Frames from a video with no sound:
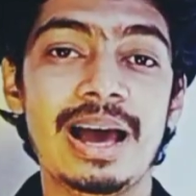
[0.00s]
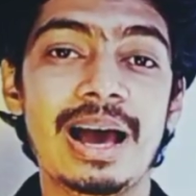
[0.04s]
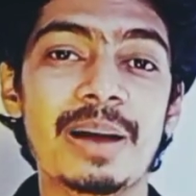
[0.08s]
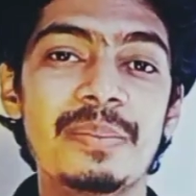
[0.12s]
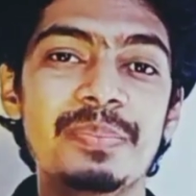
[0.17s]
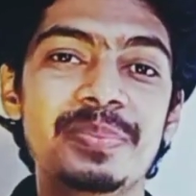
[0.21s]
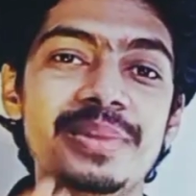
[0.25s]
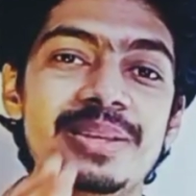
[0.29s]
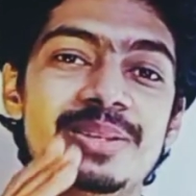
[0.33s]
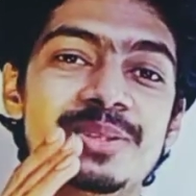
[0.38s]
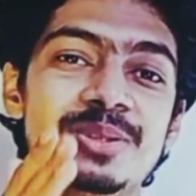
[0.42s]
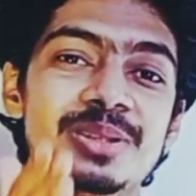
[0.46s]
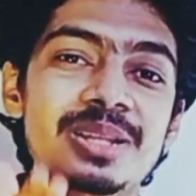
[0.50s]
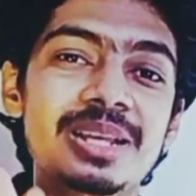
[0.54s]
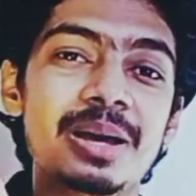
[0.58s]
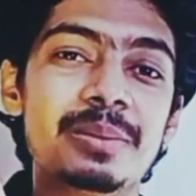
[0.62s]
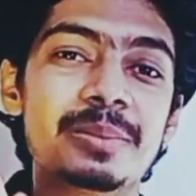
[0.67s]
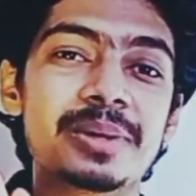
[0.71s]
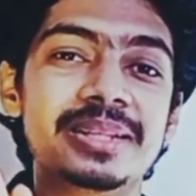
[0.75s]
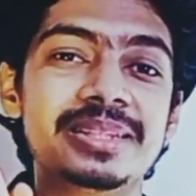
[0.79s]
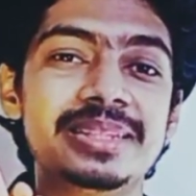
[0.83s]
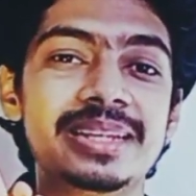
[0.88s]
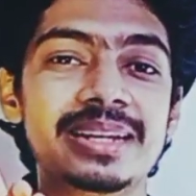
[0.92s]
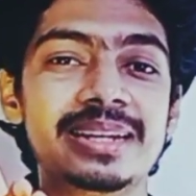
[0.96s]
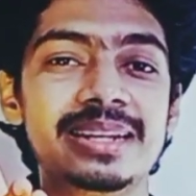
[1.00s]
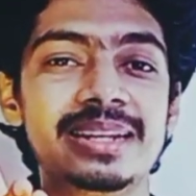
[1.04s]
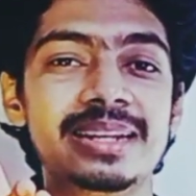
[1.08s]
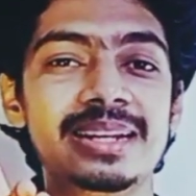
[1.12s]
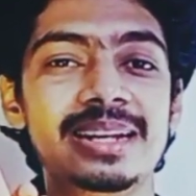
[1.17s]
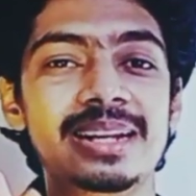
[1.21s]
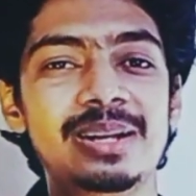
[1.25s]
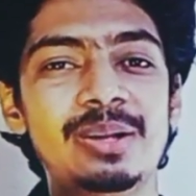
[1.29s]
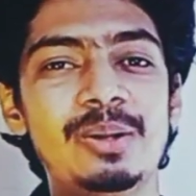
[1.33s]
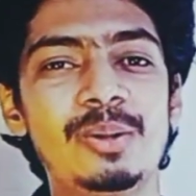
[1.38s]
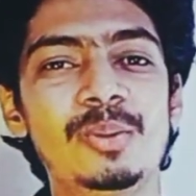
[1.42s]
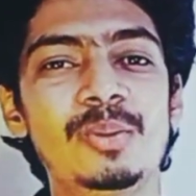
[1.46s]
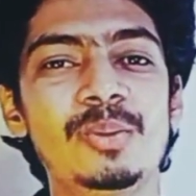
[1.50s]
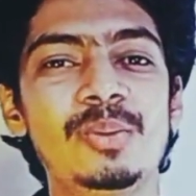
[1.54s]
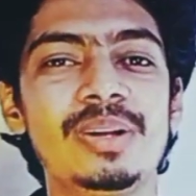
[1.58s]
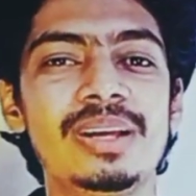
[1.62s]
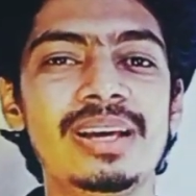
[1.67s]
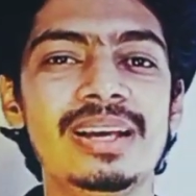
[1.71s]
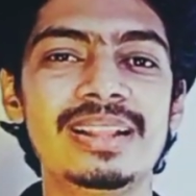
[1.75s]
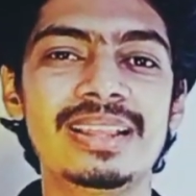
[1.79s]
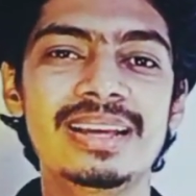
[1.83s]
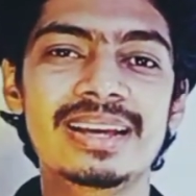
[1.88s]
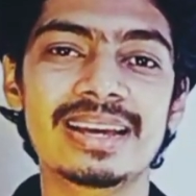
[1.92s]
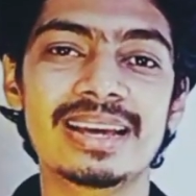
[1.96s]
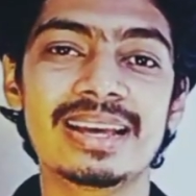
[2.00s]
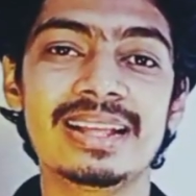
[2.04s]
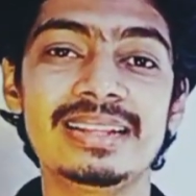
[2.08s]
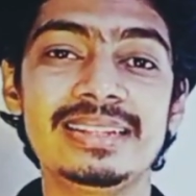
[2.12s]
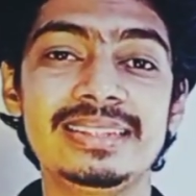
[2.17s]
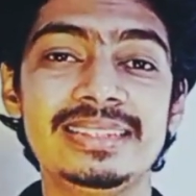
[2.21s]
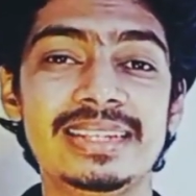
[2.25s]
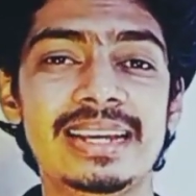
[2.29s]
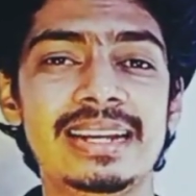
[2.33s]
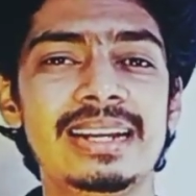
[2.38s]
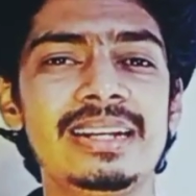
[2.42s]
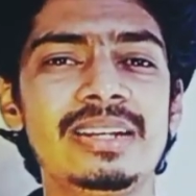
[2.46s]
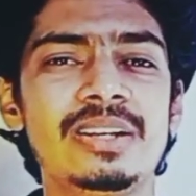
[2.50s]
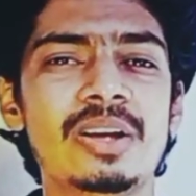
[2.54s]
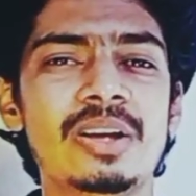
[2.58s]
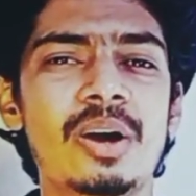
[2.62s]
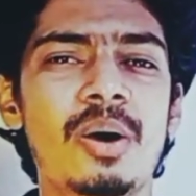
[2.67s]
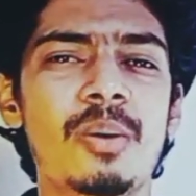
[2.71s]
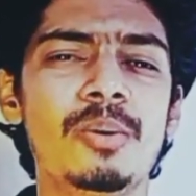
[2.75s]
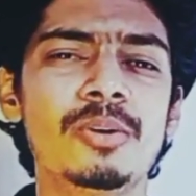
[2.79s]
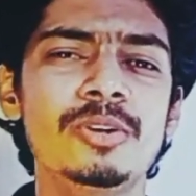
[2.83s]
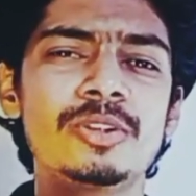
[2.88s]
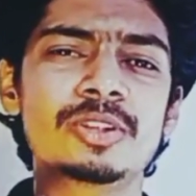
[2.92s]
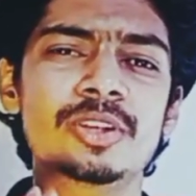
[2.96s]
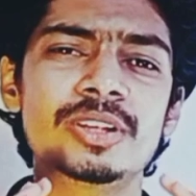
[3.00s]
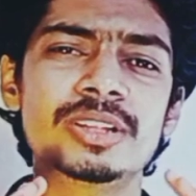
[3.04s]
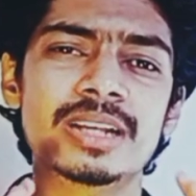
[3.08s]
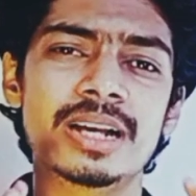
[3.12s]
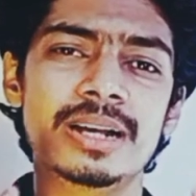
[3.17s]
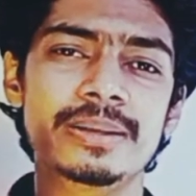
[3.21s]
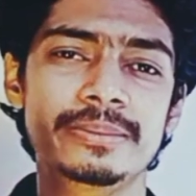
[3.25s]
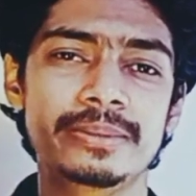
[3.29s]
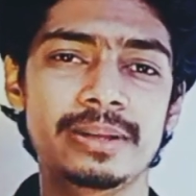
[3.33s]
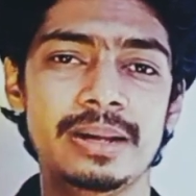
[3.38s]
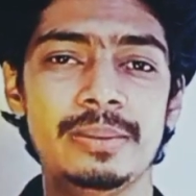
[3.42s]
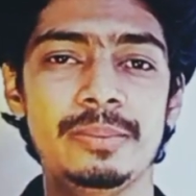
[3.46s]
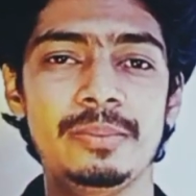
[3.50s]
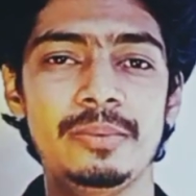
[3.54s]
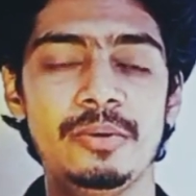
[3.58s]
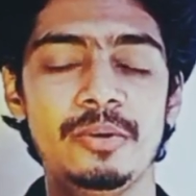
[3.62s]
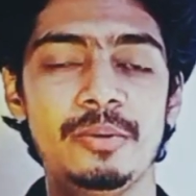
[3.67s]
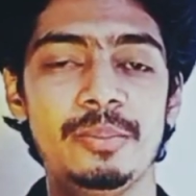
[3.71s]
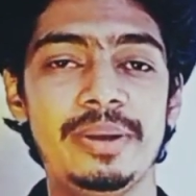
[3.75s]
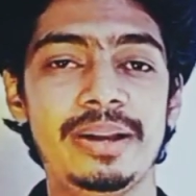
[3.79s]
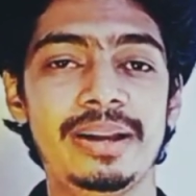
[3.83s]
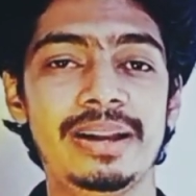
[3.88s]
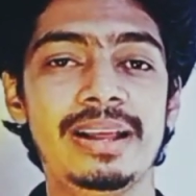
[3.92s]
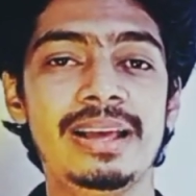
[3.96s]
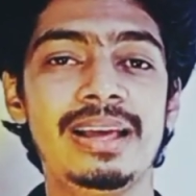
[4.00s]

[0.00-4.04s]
আপনি যদি আমার চ্যানেলে নতুন হয়ে থাকেন চ্যানেলটি অবশ্যই সাবস্ক্রাইব করবেন